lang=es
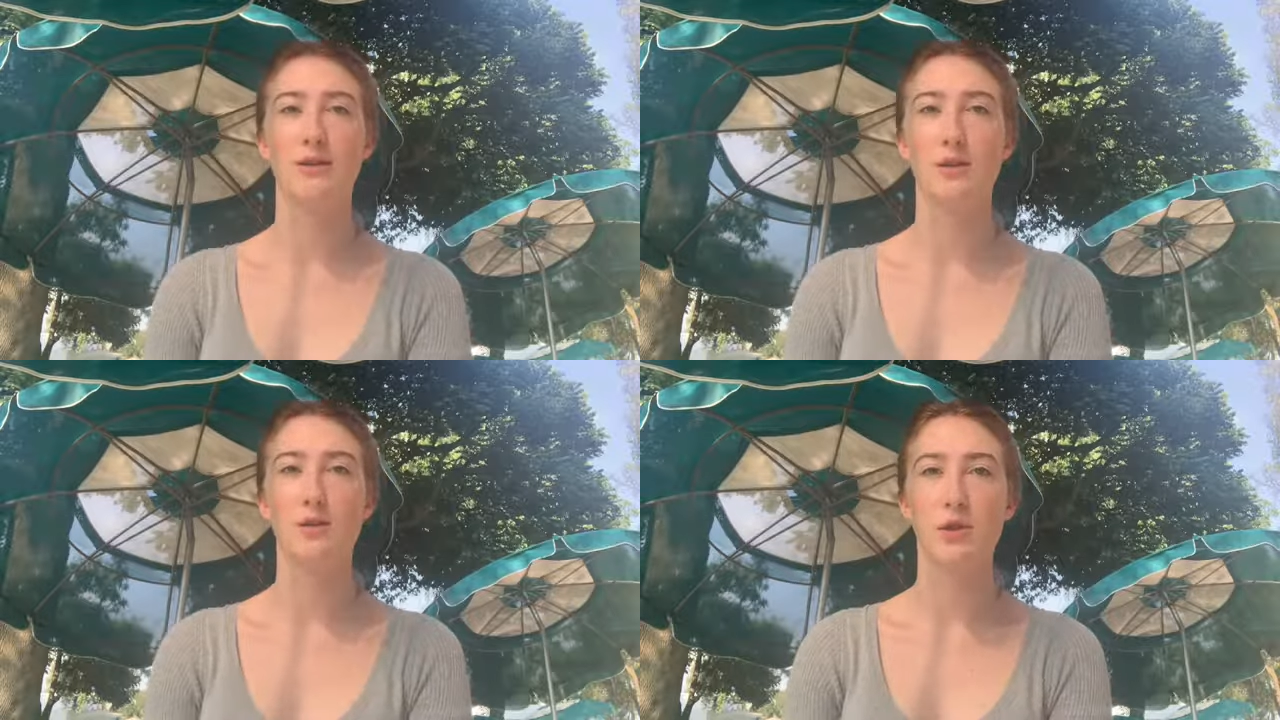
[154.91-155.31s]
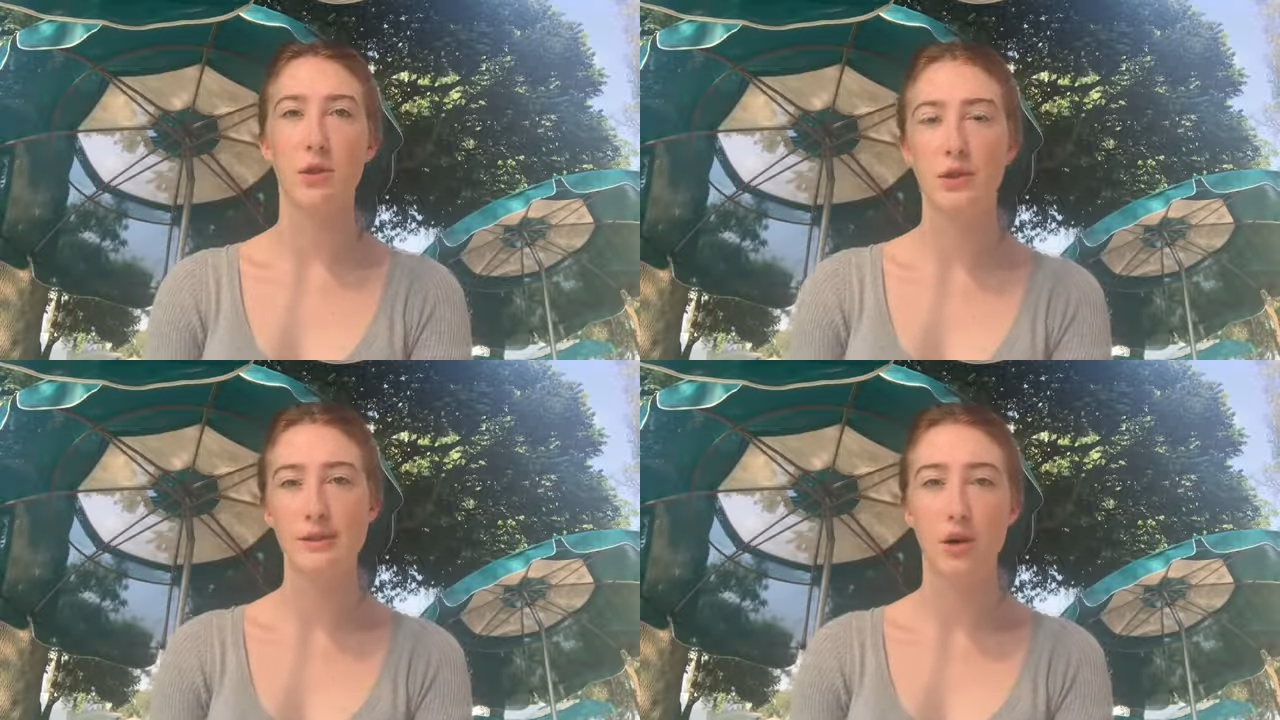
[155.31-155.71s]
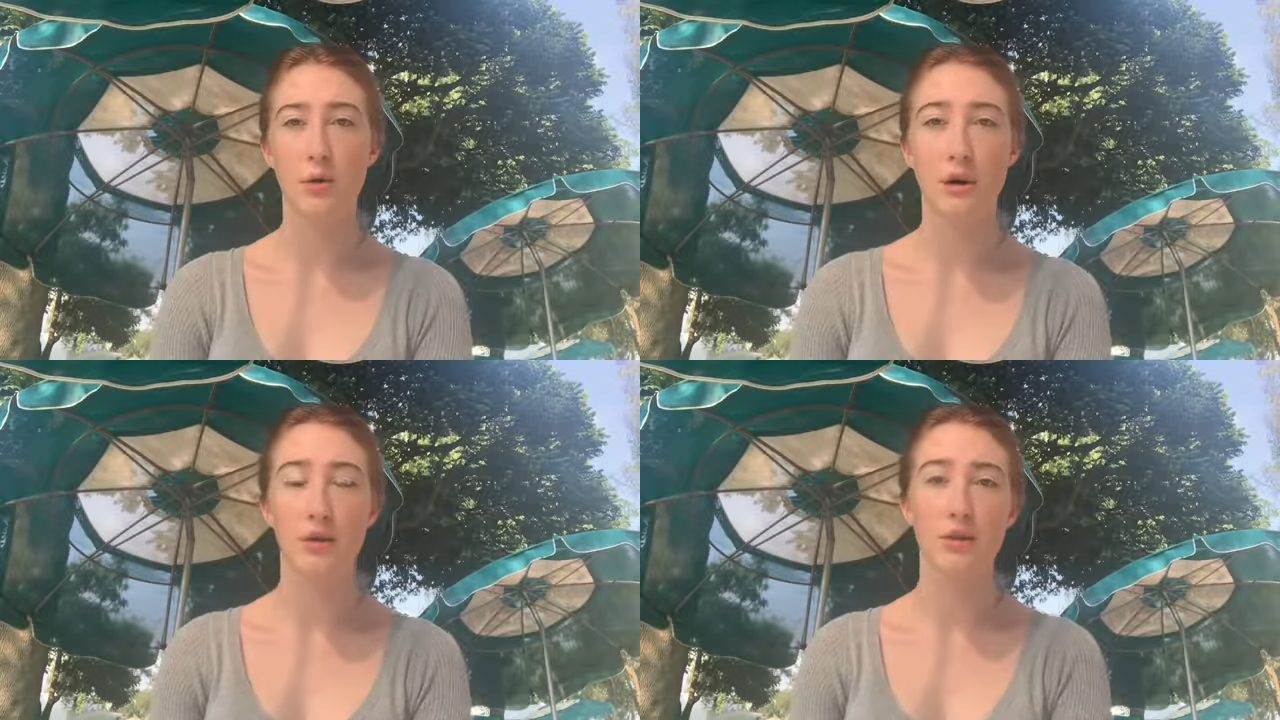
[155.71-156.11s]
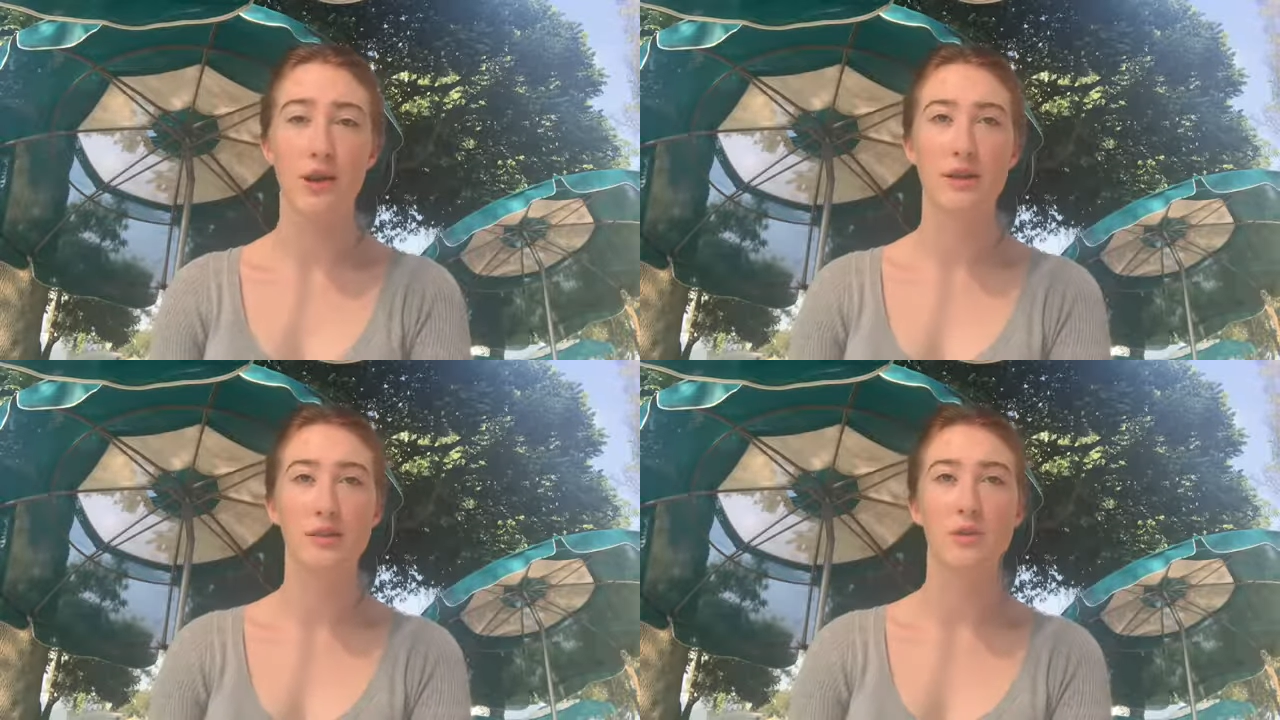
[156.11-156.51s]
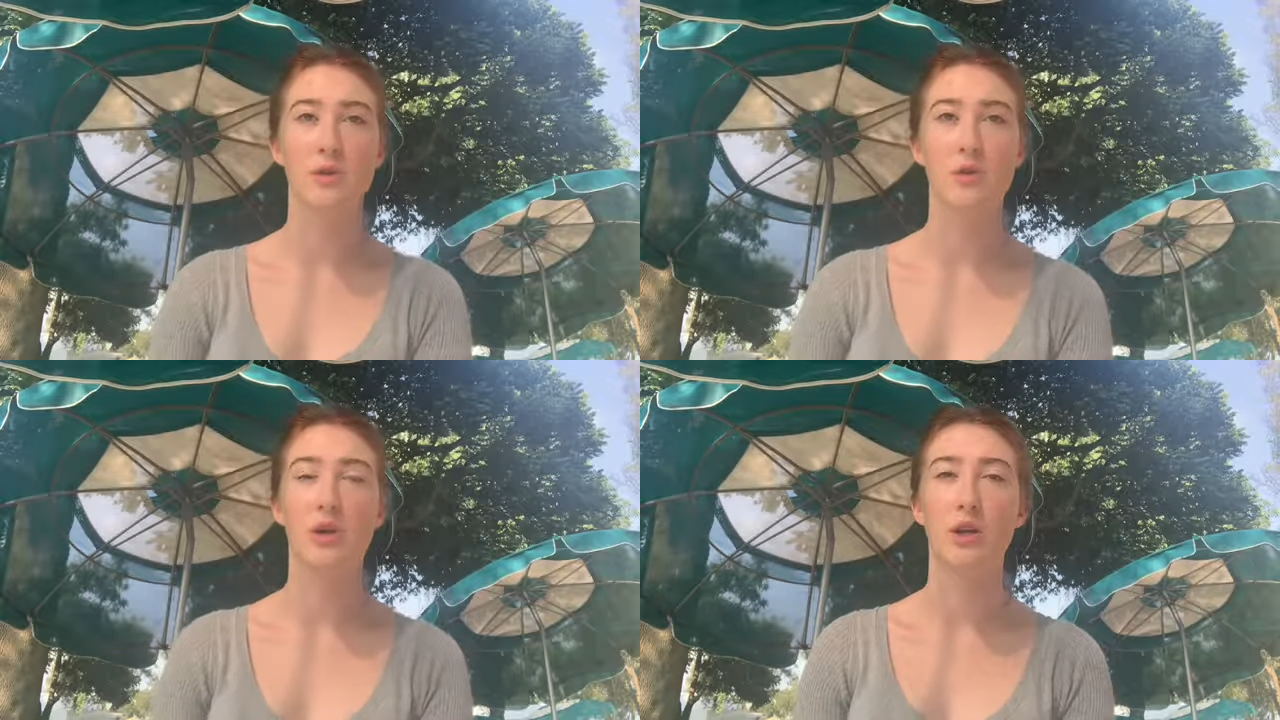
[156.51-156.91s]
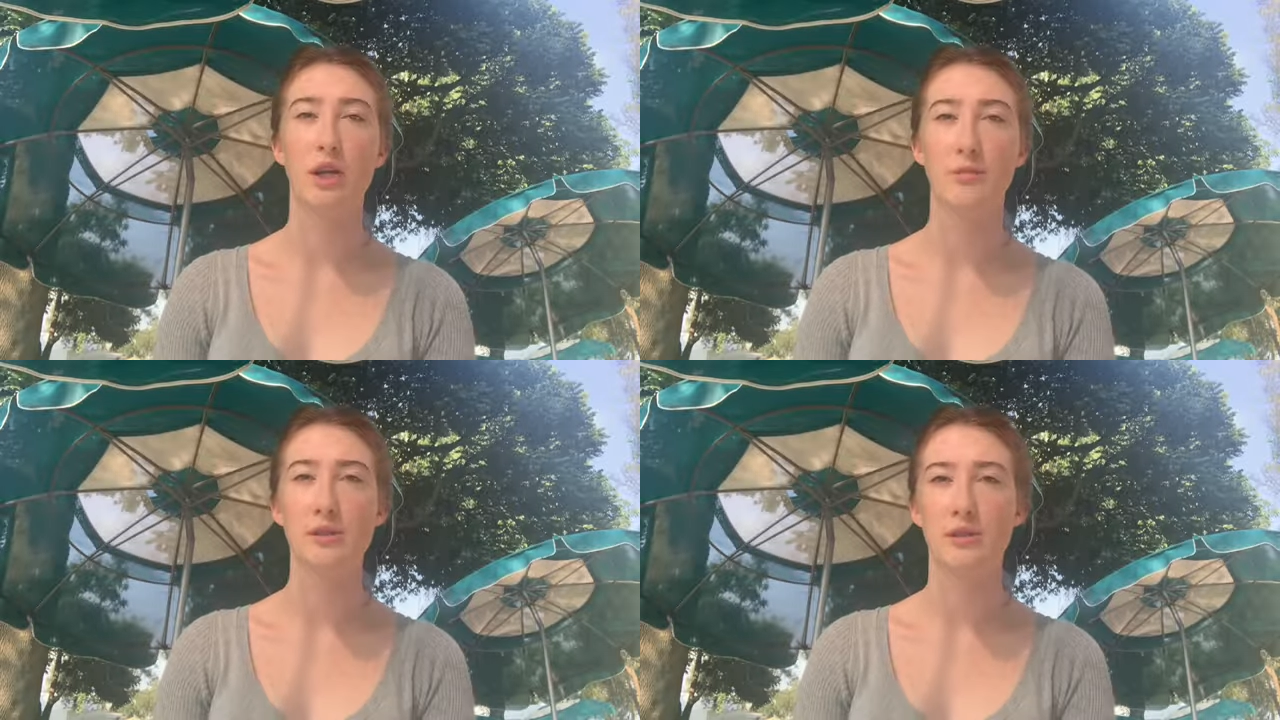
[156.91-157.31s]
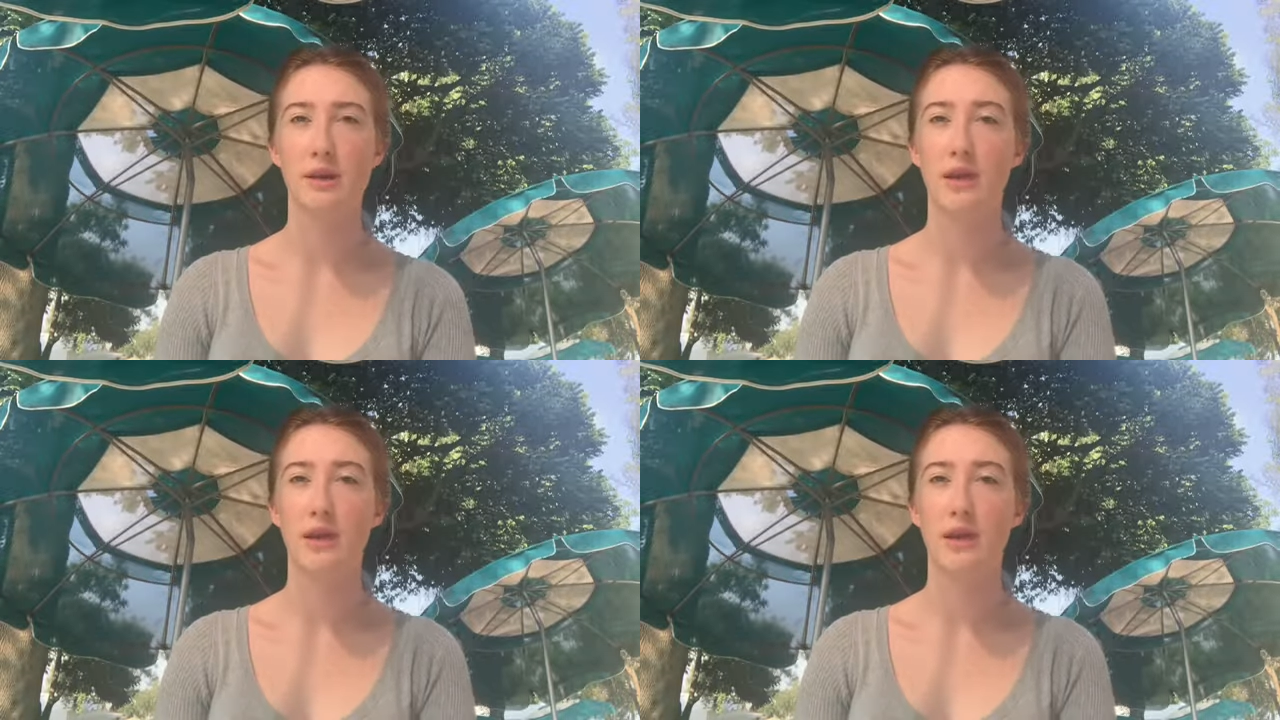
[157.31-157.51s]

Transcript: instituciones de gobierno, tales como son IMSS